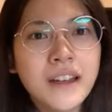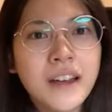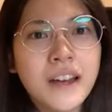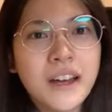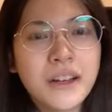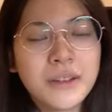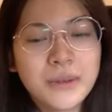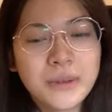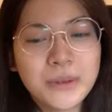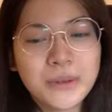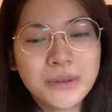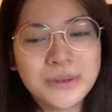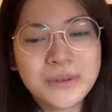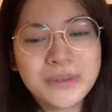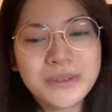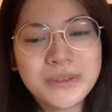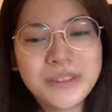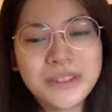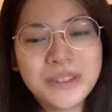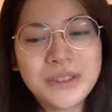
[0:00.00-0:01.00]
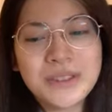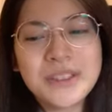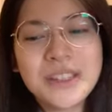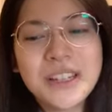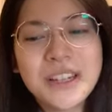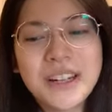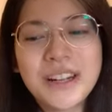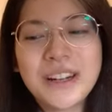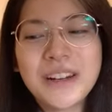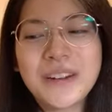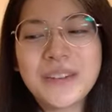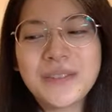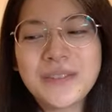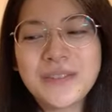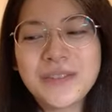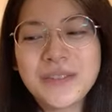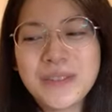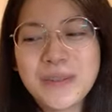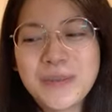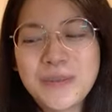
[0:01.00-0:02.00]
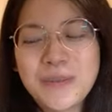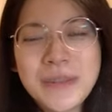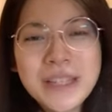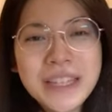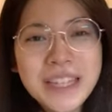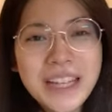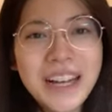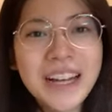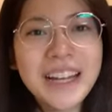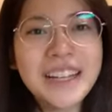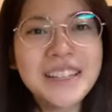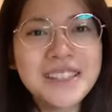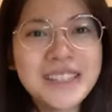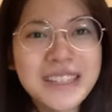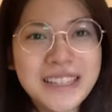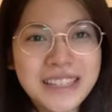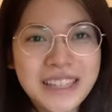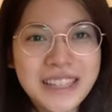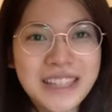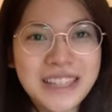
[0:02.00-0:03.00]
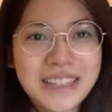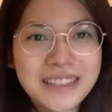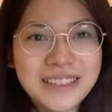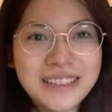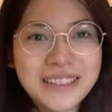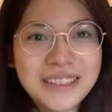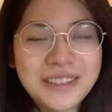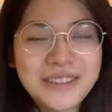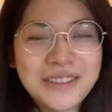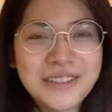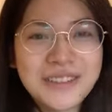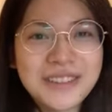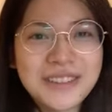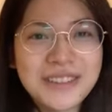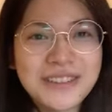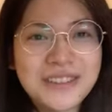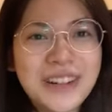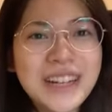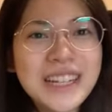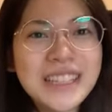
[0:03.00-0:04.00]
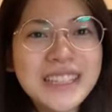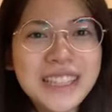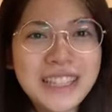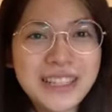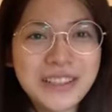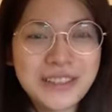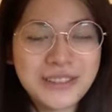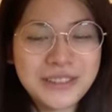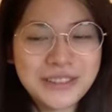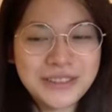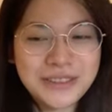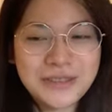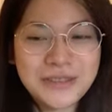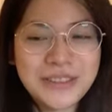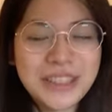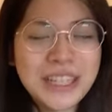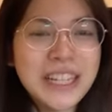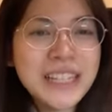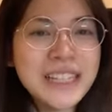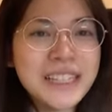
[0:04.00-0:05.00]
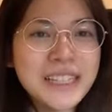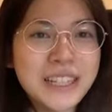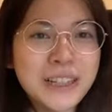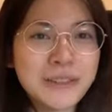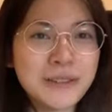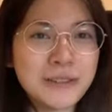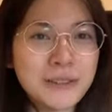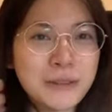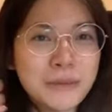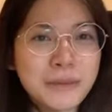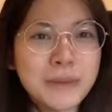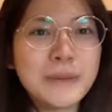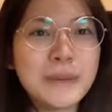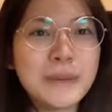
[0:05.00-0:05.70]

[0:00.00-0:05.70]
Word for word: あのそしたらみんな早すぎて分かんないのよみんなエンジンかけちゃうブン